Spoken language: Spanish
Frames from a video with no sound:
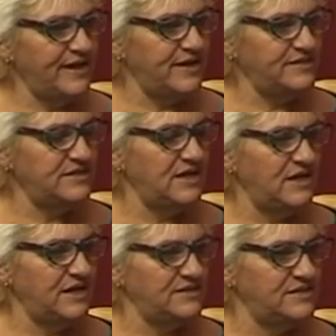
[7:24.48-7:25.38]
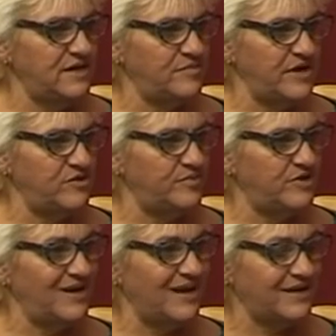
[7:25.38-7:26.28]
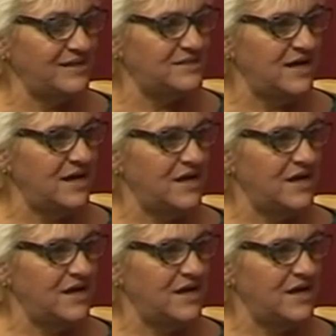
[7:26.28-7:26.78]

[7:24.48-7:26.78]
así al alcance de la mano, pero la risa